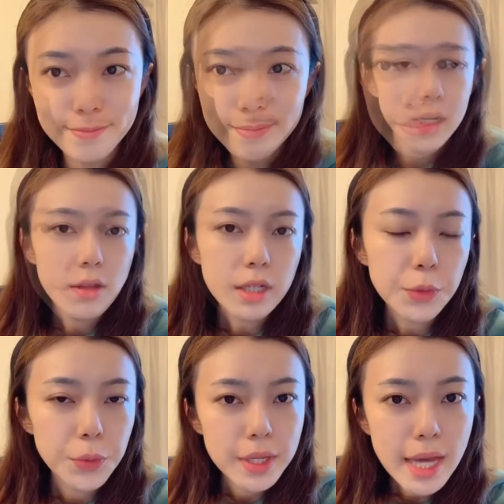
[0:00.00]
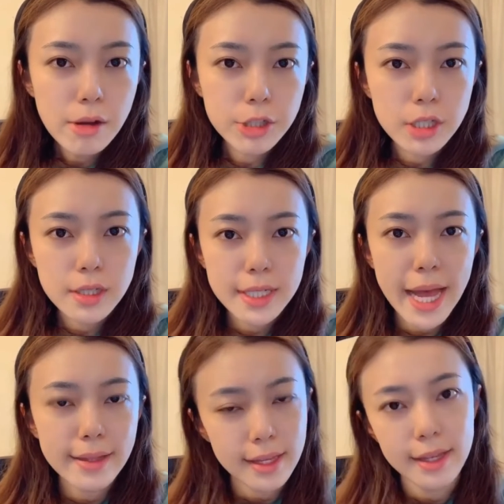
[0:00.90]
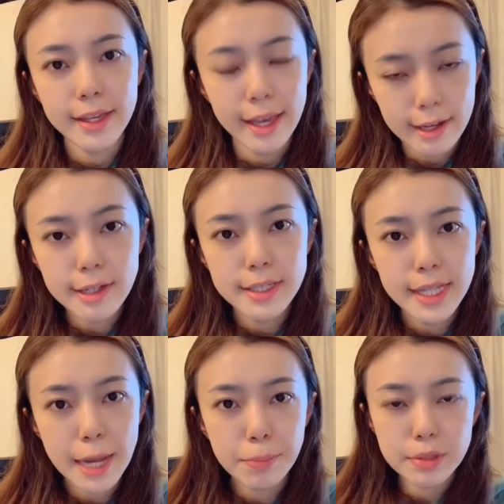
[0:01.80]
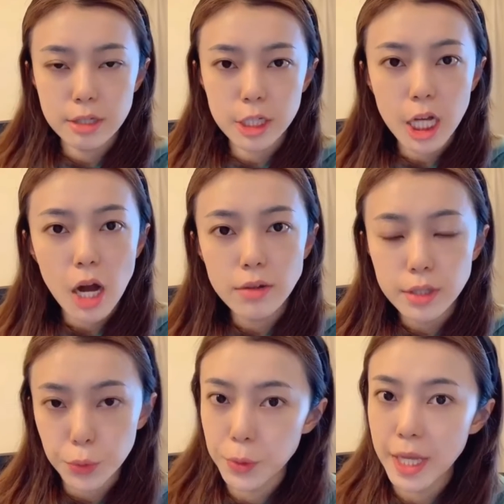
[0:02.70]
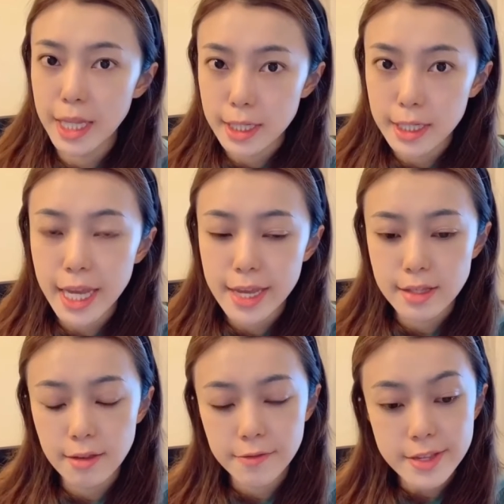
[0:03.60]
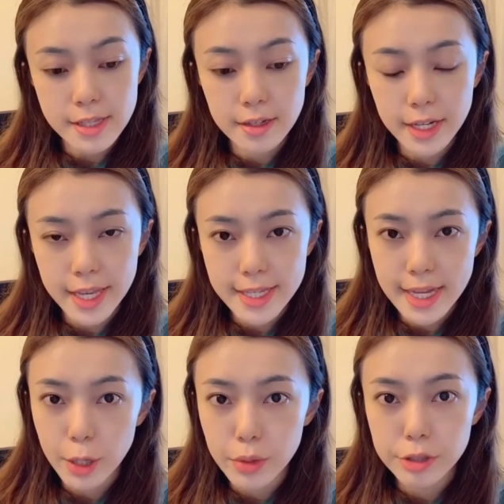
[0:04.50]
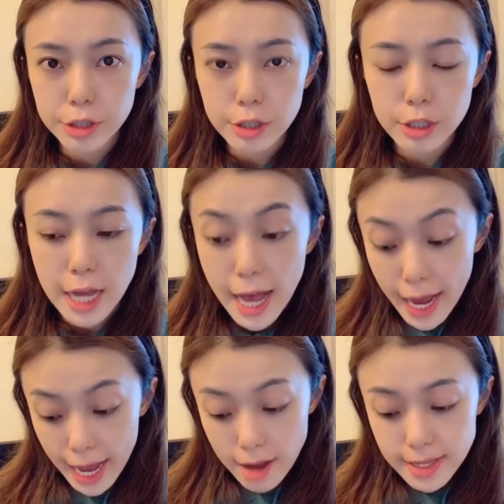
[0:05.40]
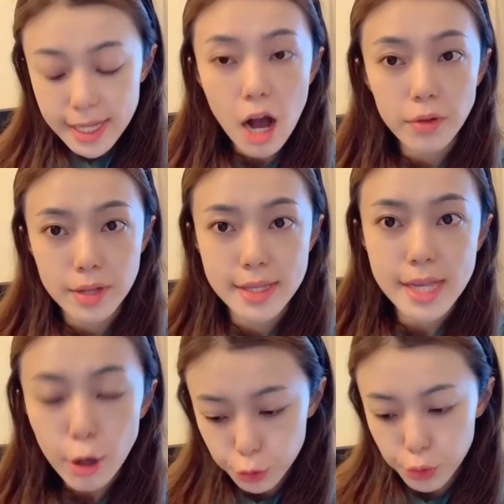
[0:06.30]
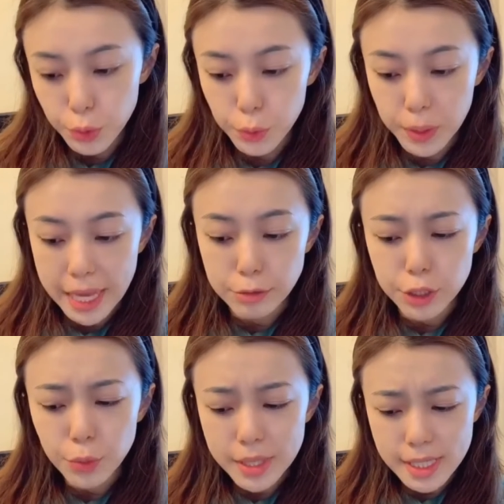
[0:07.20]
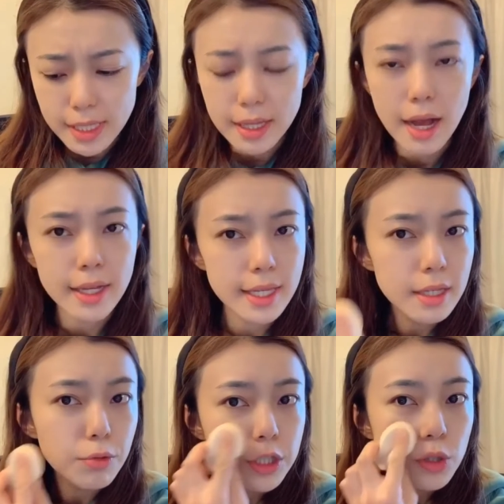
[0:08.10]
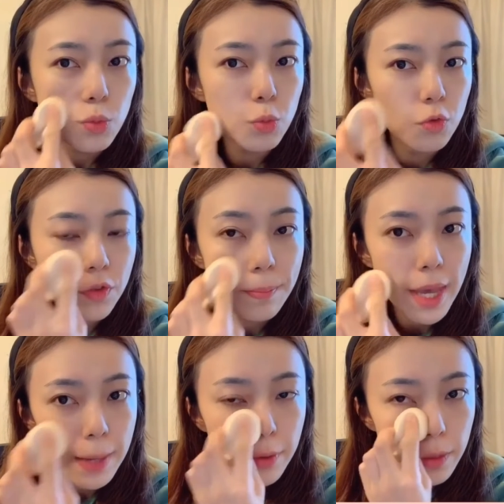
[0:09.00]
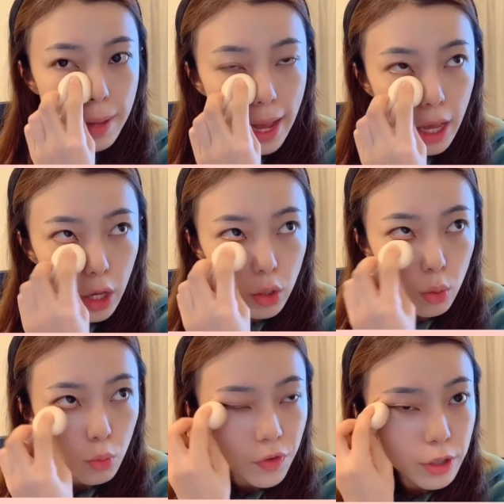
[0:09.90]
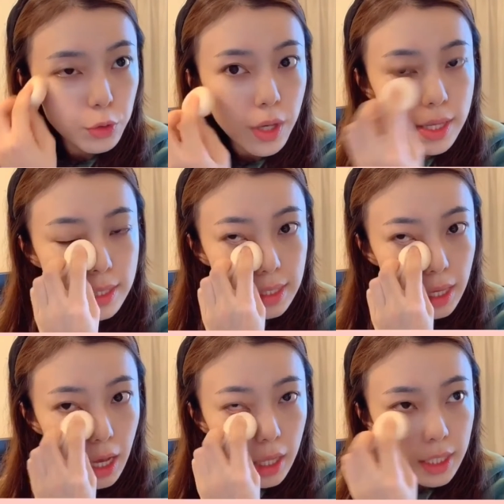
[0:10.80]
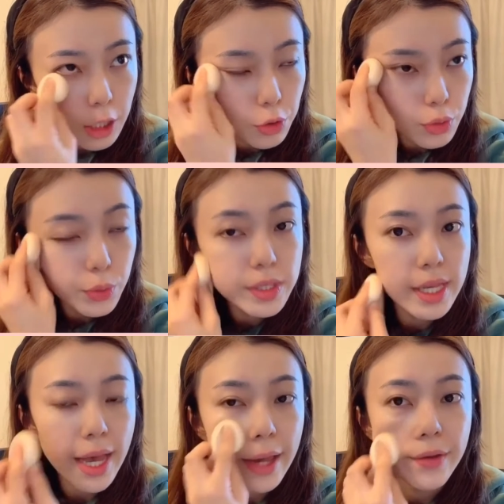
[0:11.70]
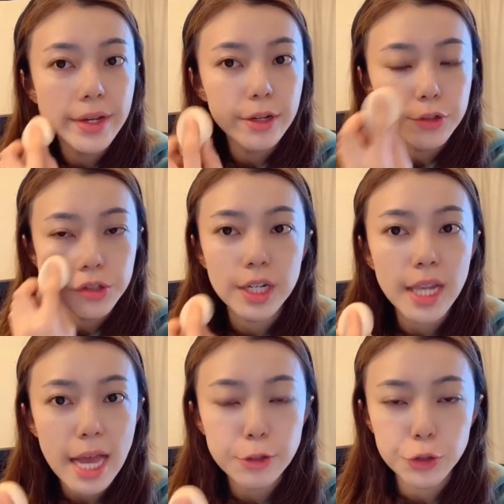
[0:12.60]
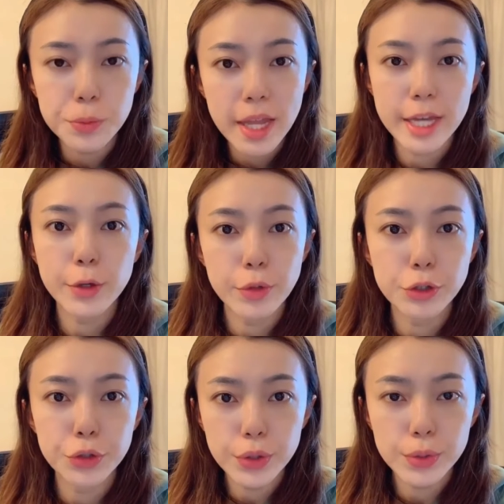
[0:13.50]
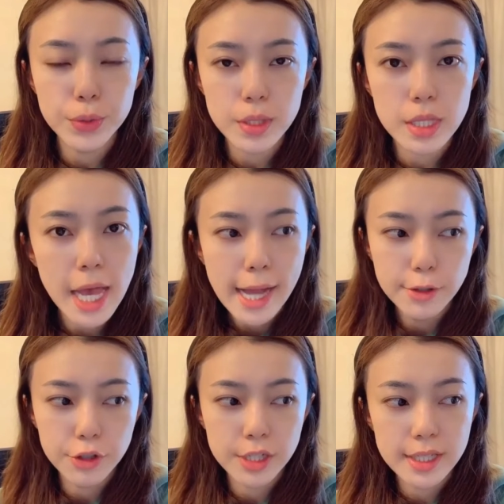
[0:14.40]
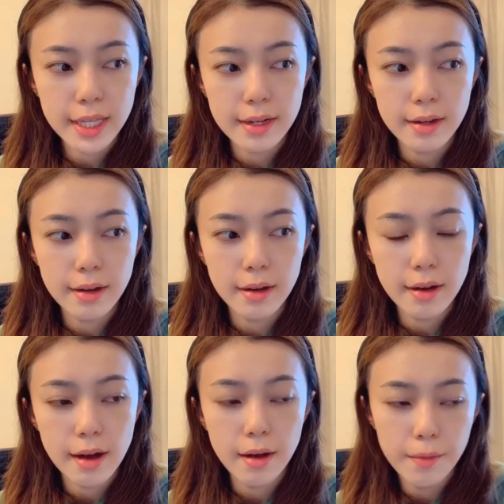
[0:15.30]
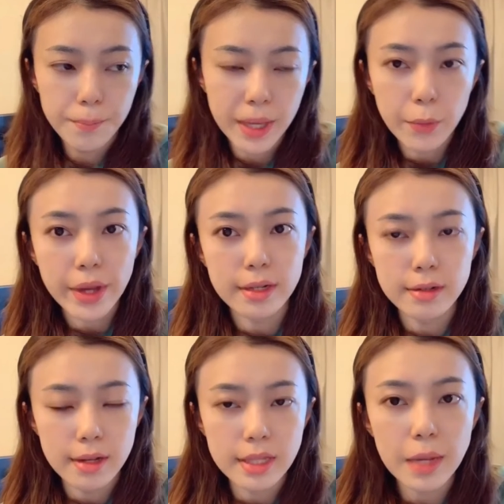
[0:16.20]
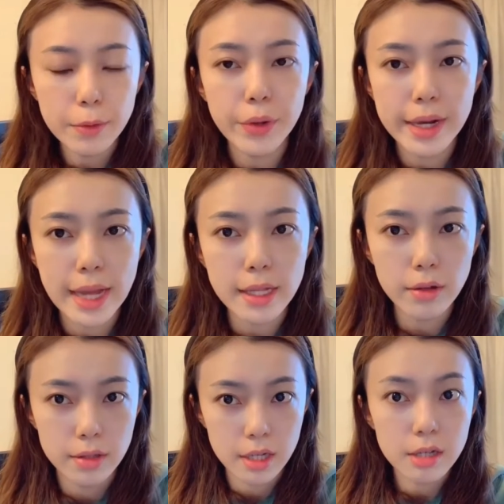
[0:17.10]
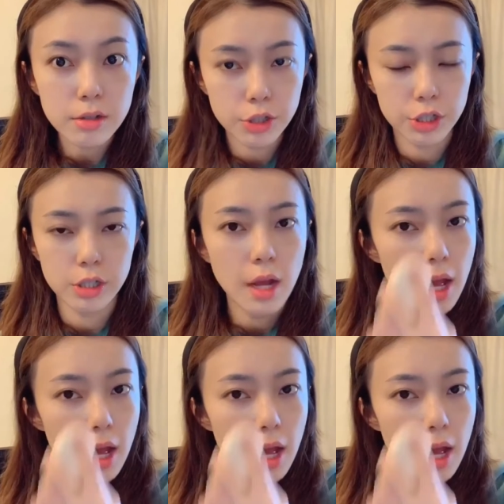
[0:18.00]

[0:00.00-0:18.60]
然后那个语言考试呢，还挺严格的。它不仅是考你的语言能力、一些分析能力、一些理论知识，还要再考你的教学语言。就是我记得的，一共是有五份 paper 吧，有五份卷子。听说读写还有一个就是 classroom language use，就是那个呃评委的人他们会来到你的课室